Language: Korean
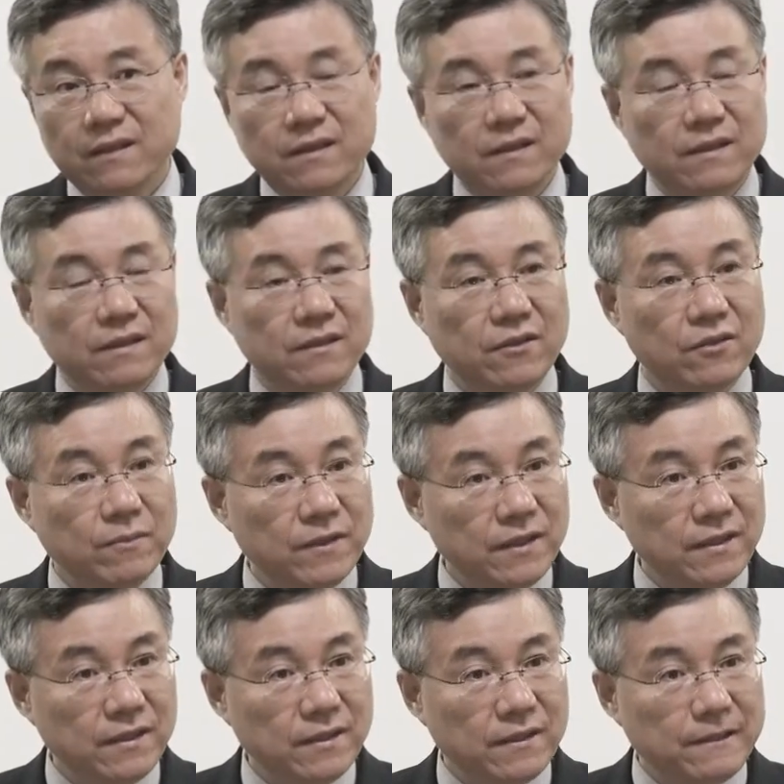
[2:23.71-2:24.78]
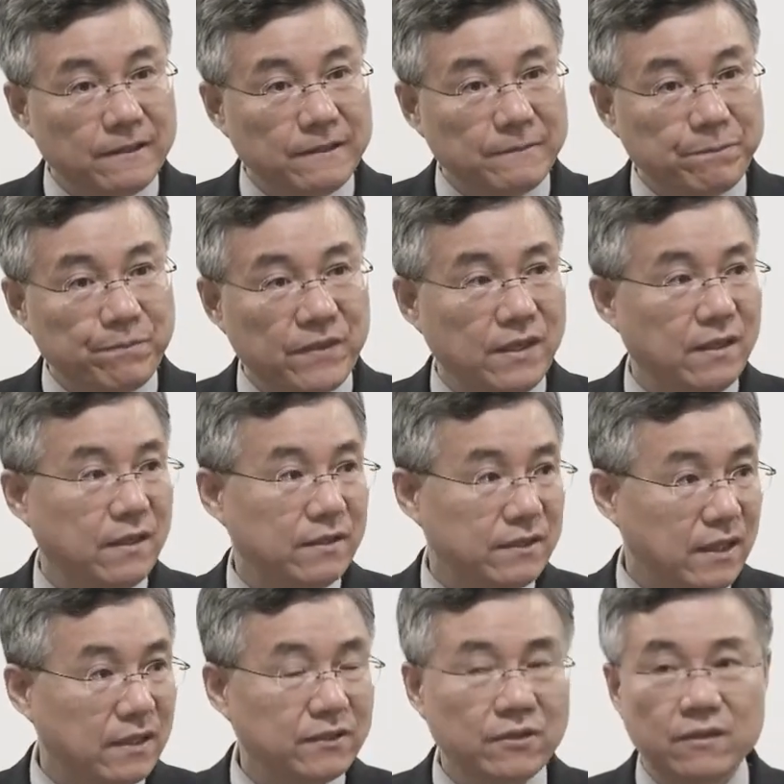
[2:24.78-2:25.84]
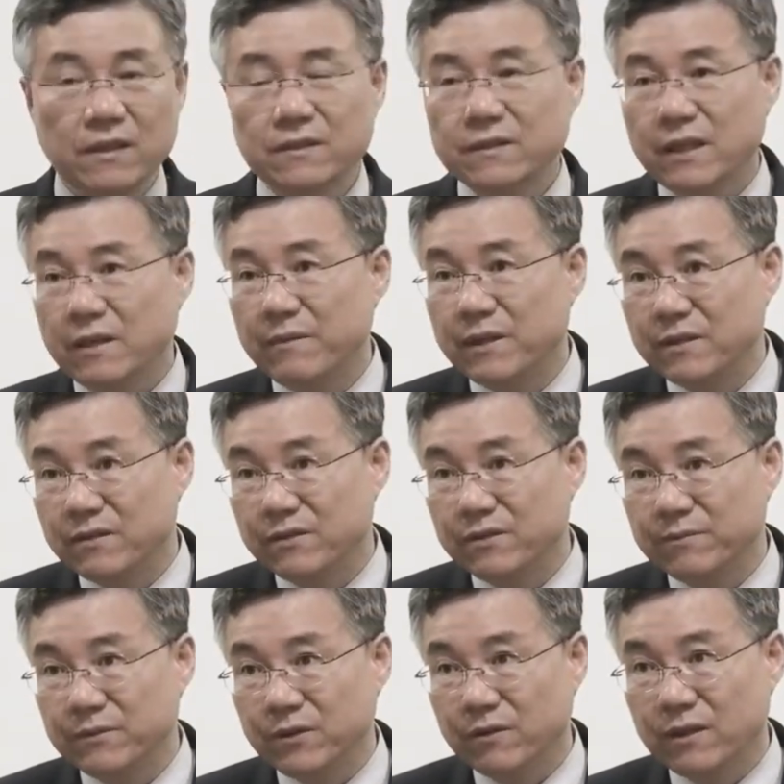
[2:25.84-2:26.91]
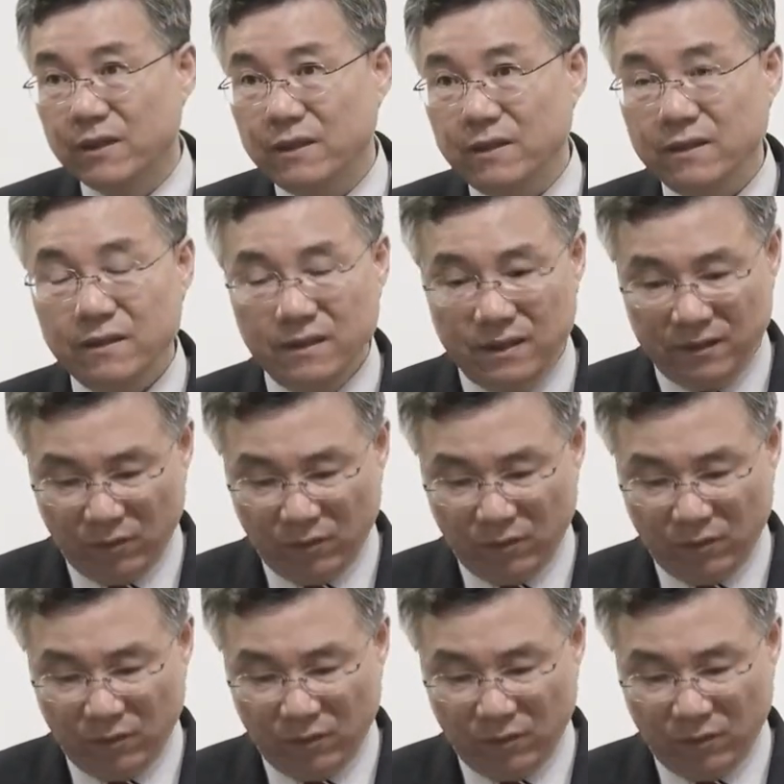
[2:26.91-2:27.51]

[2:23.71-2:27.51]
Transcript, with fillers: 예, 얼마? 예, 4,400년쯤 전에 예,